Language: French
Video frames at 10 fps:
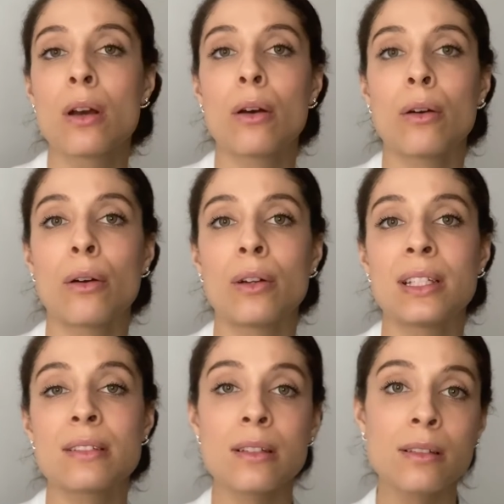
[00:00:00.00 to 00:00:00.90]
euh, les
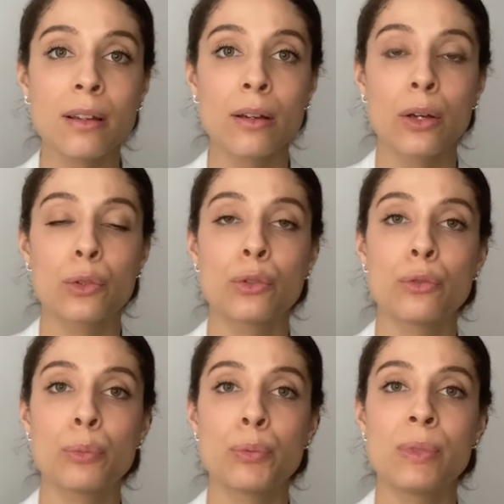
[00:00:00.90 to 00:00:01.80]
titres de vos
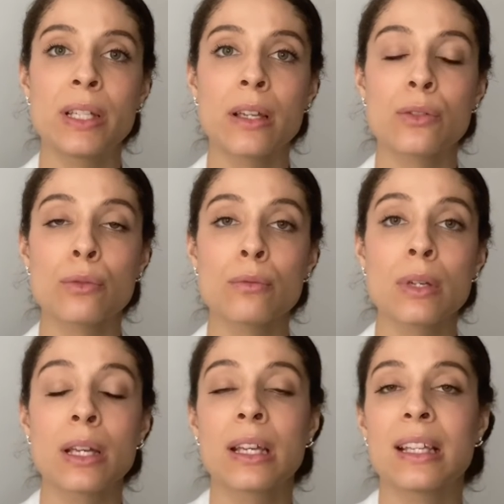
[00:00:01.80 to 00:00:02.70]
publications
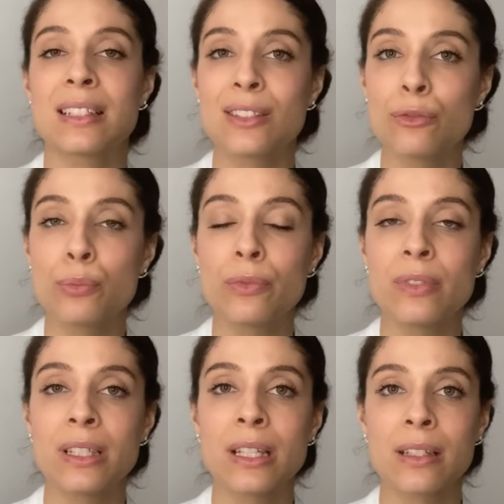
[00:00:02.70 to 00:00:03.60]
et si vous
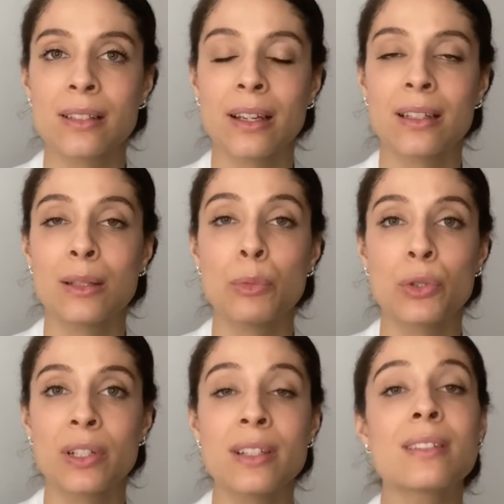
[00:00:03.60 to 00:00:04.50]
pouvez y insérer des
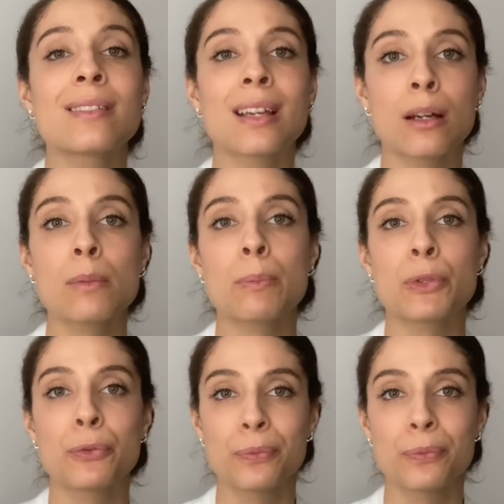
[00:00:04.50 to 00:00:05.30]
mots-clés, c'est quand même mieux.